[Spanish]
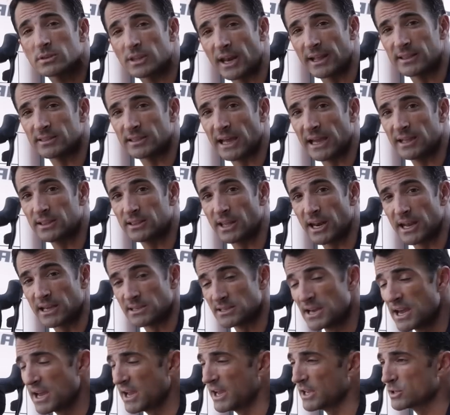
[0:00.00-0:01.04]
33.
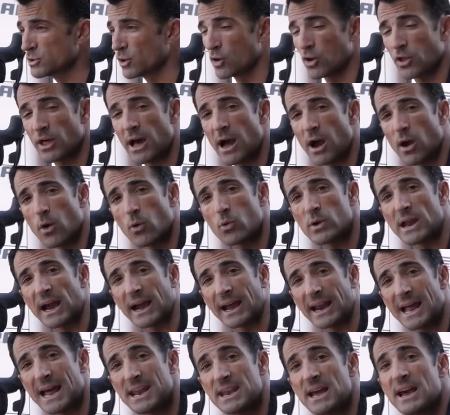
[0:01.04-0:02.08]
Eso nos da una
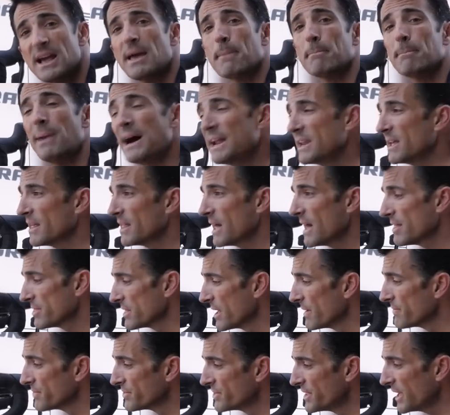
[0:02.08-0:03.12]
gran variedad
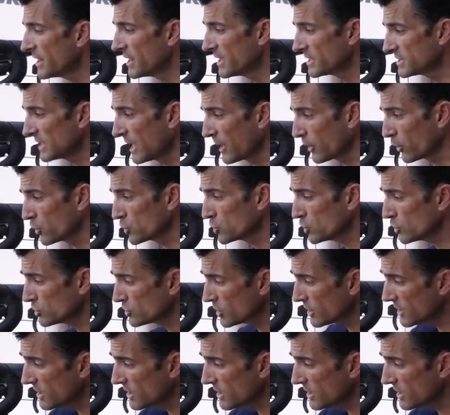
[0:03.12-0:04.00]
de desarrollos